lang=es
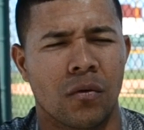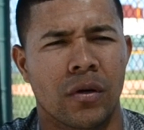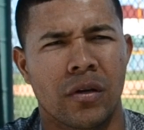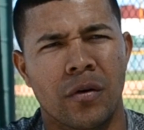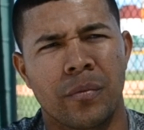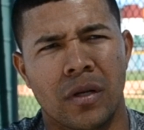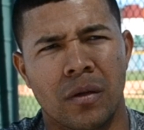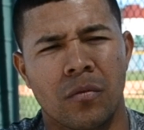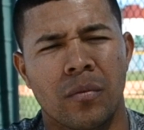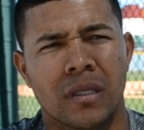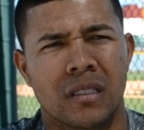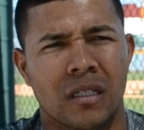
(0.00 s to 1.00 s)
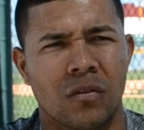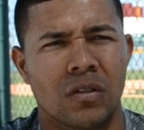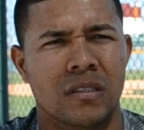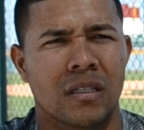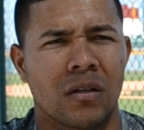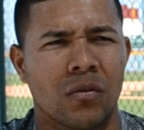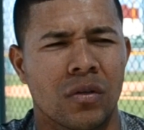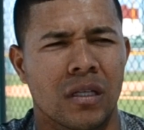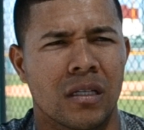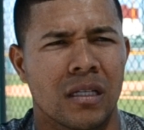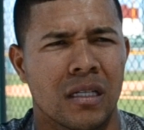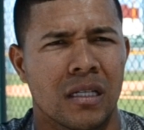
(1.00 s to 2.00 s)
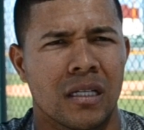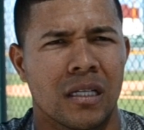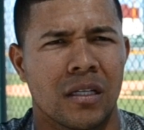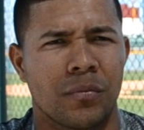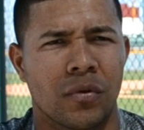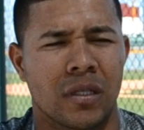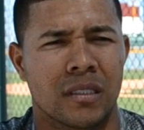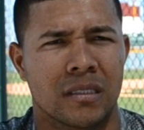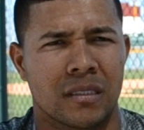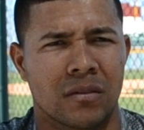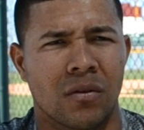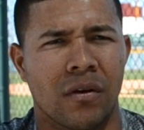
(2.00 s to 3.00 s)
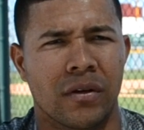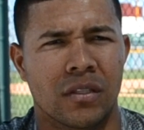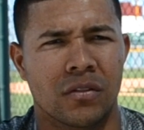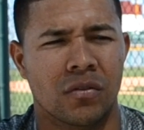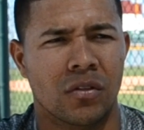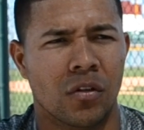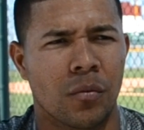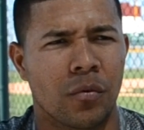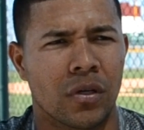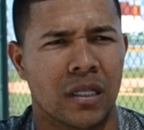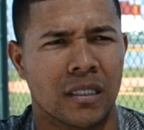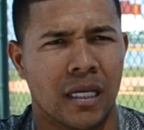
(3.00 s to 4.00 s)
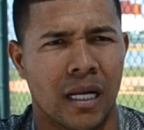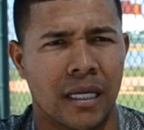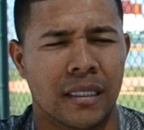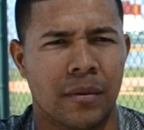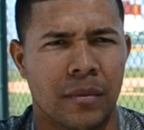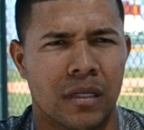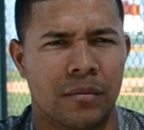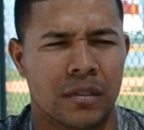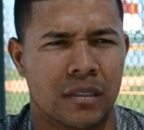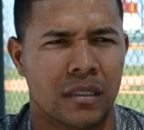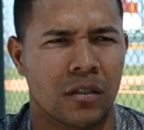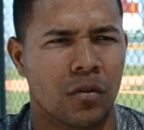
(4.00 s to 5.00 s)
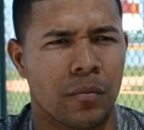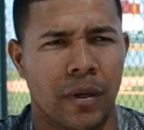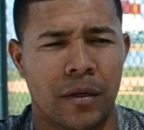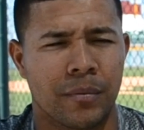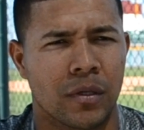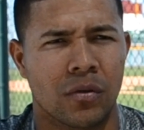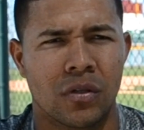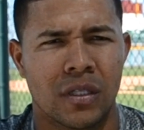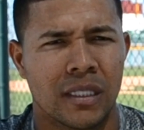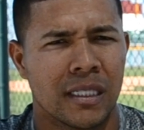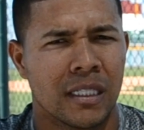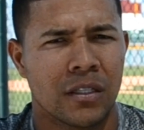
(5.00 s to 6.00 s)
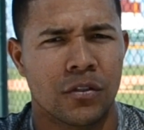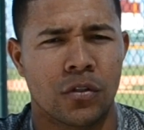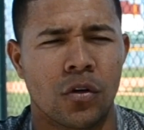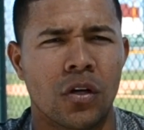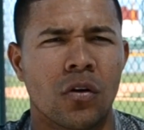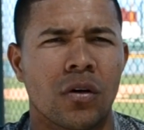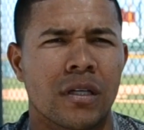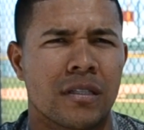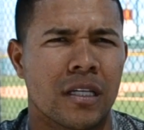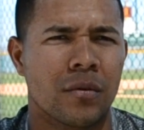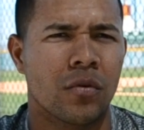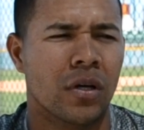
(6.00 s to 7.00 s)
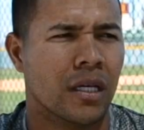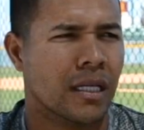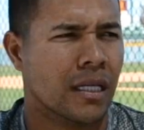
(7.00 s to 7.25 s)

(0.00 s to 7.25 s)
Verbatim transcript: estar con ellos. Esperemos mantenernos en salud y, pues con la bendición de Dios poder estar ahí también representando al país. Pero yo creo que lo que hicimos